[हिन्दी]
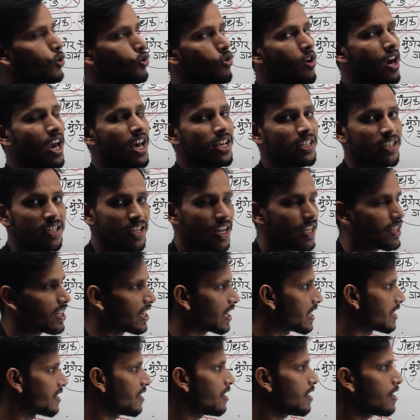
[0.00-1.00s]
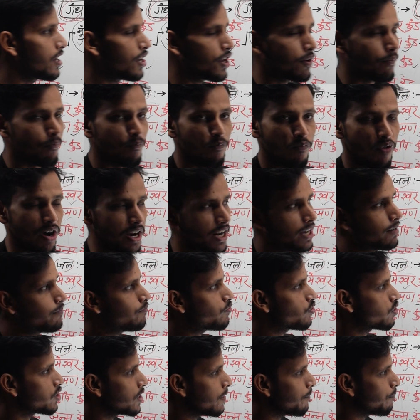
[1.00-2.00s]
तो ऐसे याद रखना
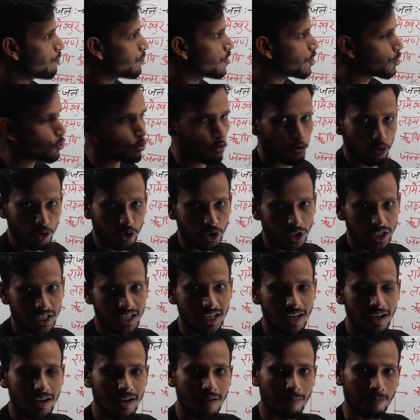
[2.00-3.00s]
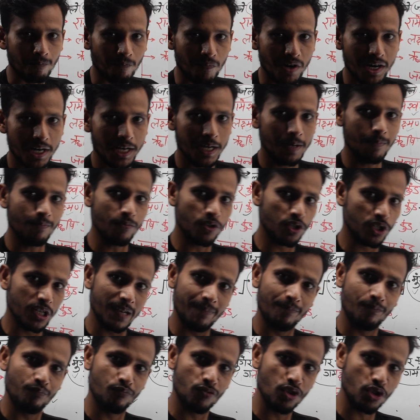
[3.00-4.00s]
ब्रह्म सप्त सूर्य क्या ब्रह्म
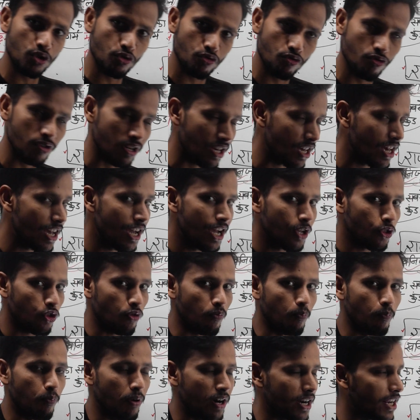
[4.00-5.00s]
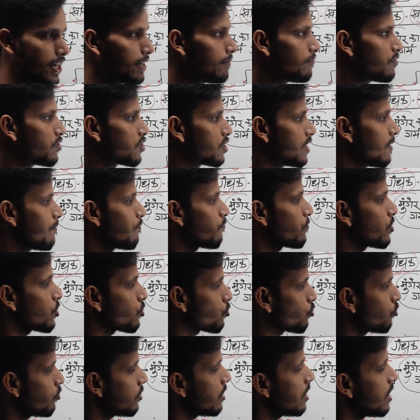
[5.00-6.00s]
सप्त सूर्य तो ब्रह्म सप्त
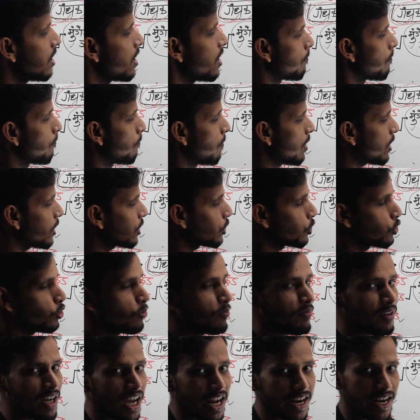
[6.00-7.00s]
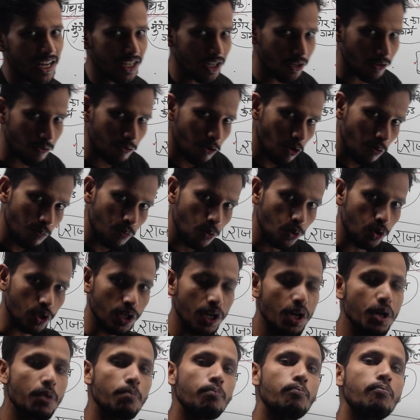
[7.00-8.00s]
सूर्य मखदुम नानक गोमुख
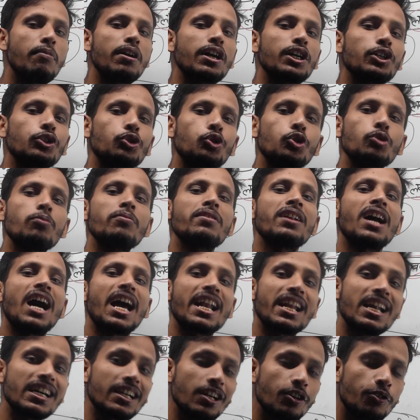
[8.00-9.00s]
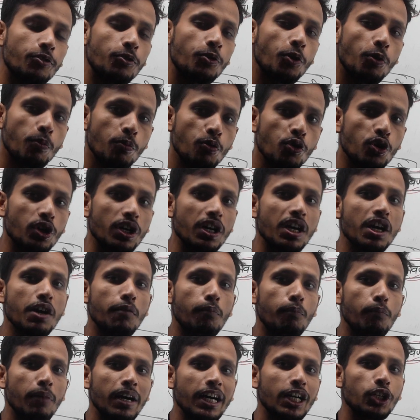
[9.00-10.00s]
मखदुम नानक गोमुख
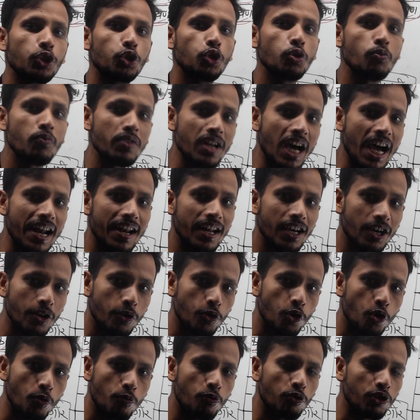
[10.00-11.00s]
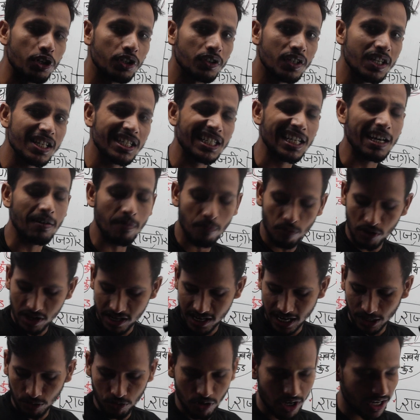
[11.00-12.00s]
मखदुम नानक गोमुख तीन चार
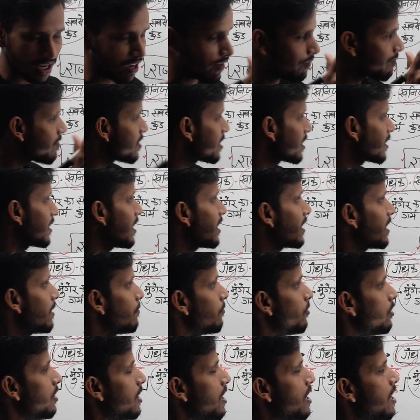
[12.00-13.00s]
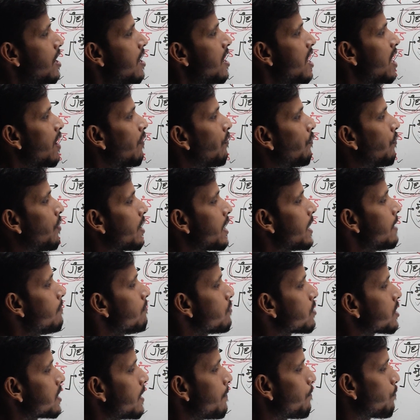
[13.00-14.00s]
बोली याद हो फिर से क्या क्या बोलना ब्रह्म
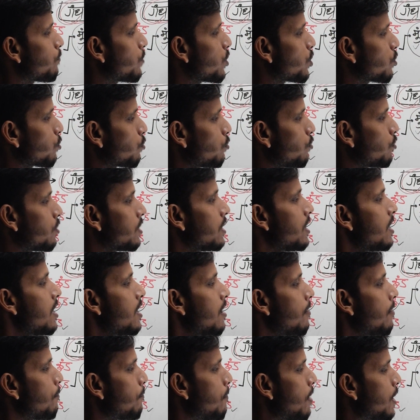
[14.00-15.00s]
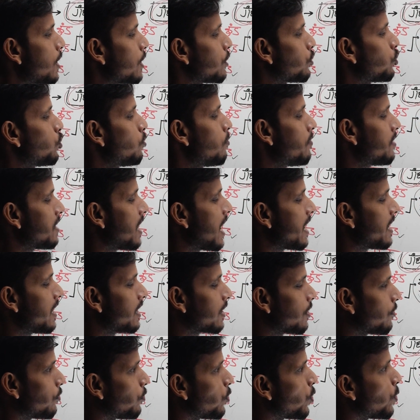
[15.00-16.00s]
सप्त सूर्य मखदुम
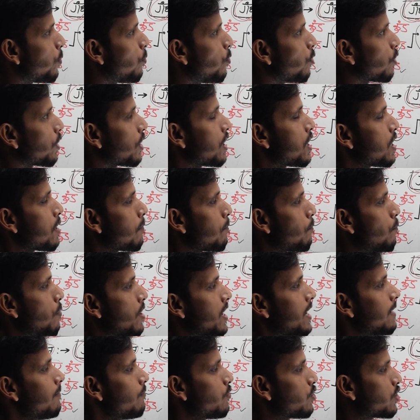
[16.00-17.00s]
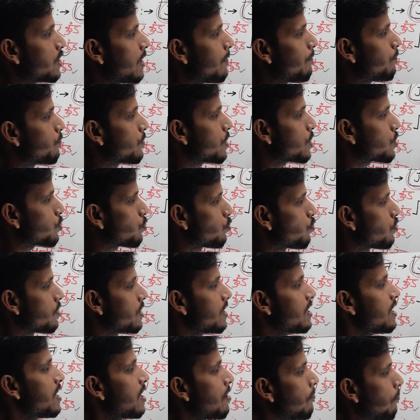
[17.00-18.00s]
नानक गोमुख ब्रह्म सप्त
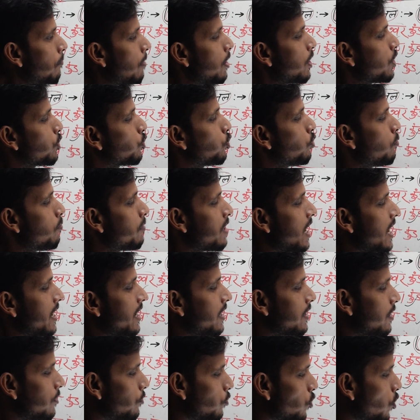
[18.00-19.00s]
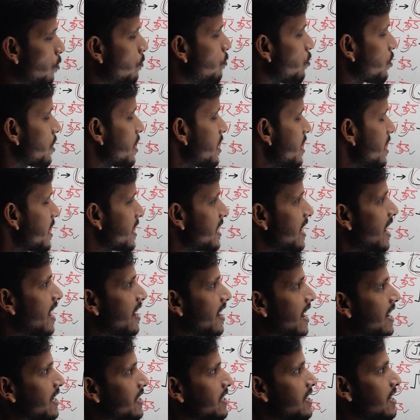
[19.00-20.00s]
सूर्य मखदुम नानक गोमुख एक यहाँ
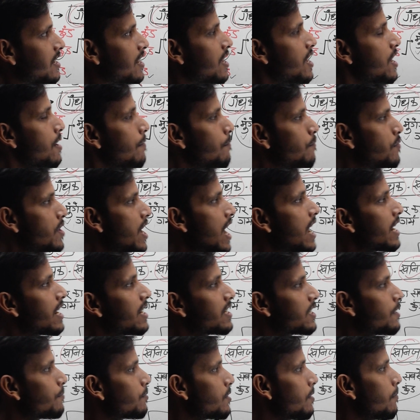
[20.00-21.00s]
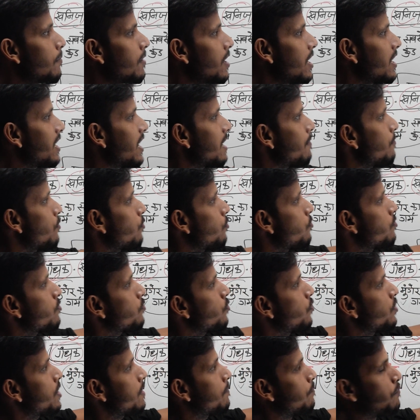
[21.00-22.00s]
राजगीर बिहार का सबसे बड़ा गर्म कुंड
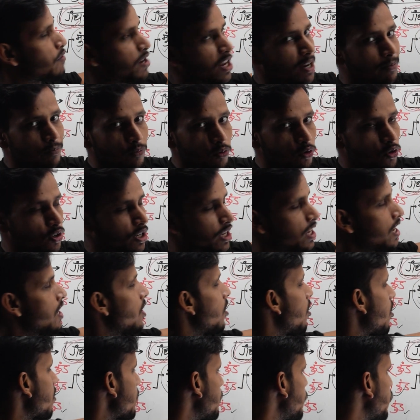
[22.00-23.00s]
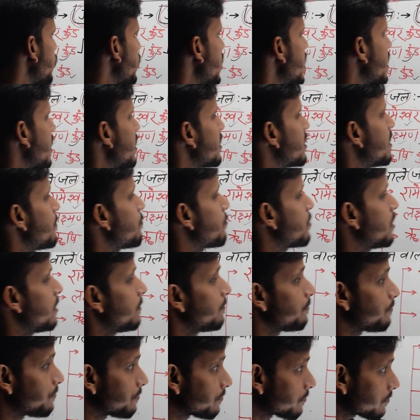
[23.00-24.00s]
कौन है ब्रह्म कुंड और मुंगेर का सबसे
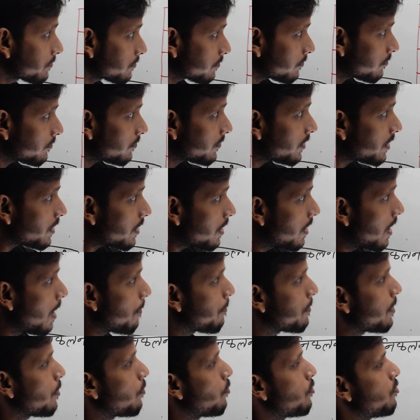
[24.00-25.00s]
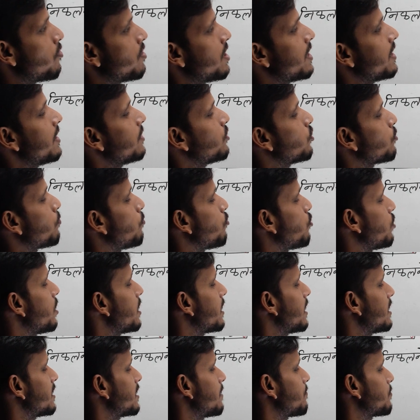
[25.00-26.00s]
आपका कौन हो जाएगा तो मुंगेर
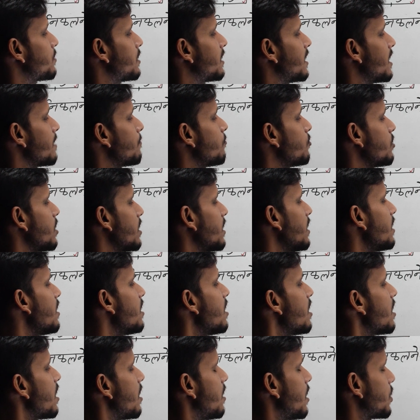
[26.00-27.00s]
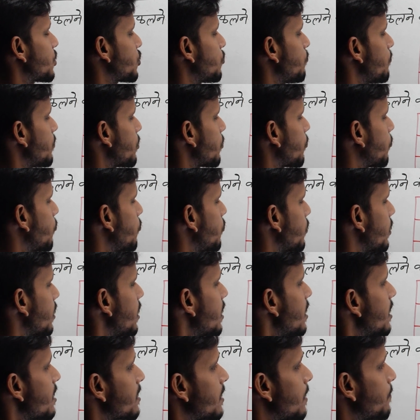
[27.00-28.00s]
का सबसे गर्म हो जाएगा लक्ष्मण कुंड
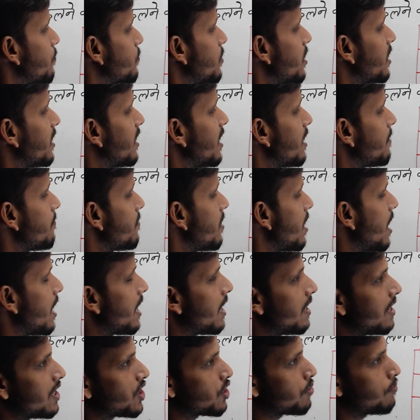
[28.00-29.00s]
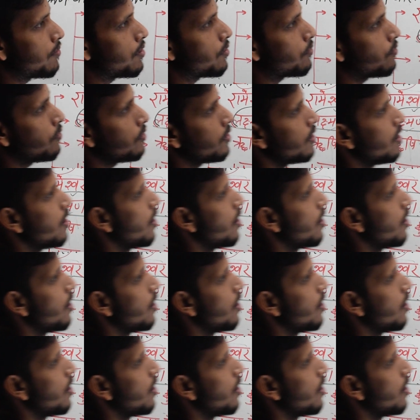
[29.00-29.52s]
सबसे गर्म यहाँ का लक्ष्मण कुंड